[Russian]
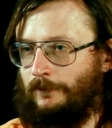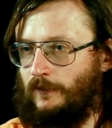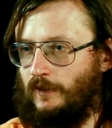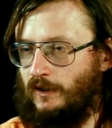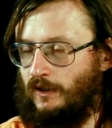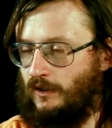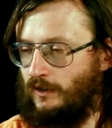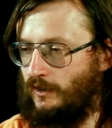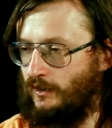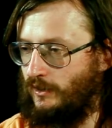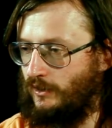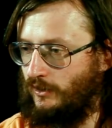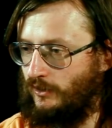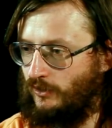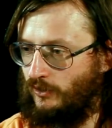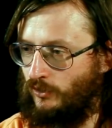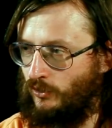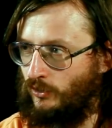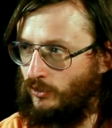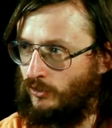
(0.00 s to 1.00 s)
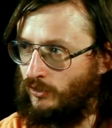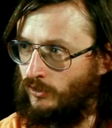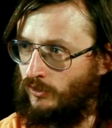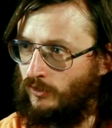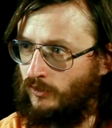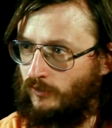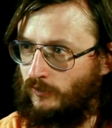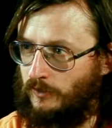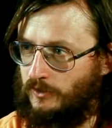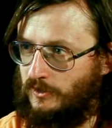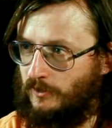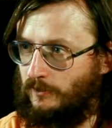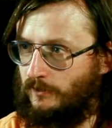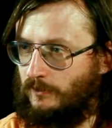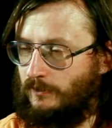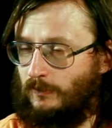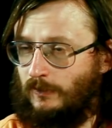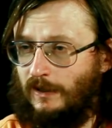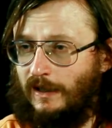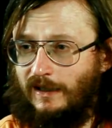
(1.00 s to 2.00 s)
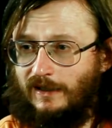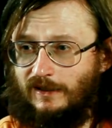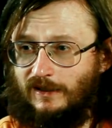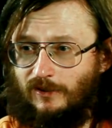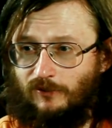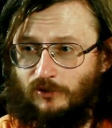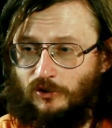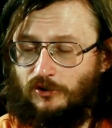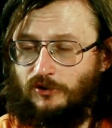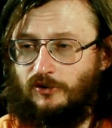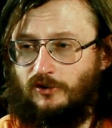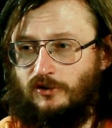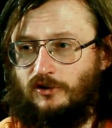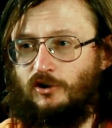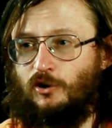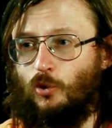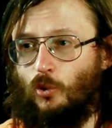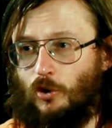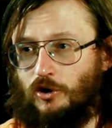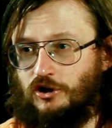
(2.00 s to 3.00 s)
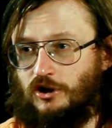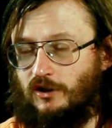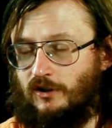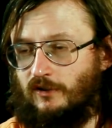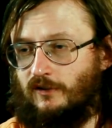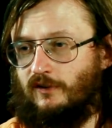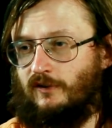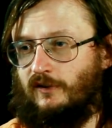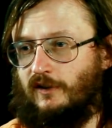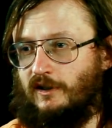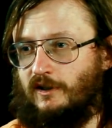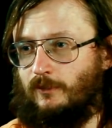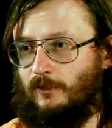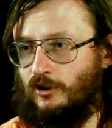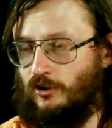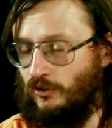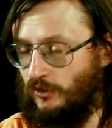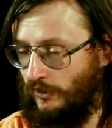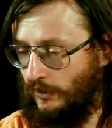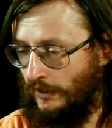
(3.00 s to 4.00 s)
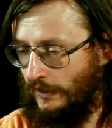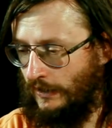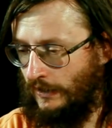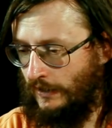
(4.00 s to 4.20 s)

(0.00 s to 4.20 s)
Э, но, в общем, как-то вот не очень с этим идет.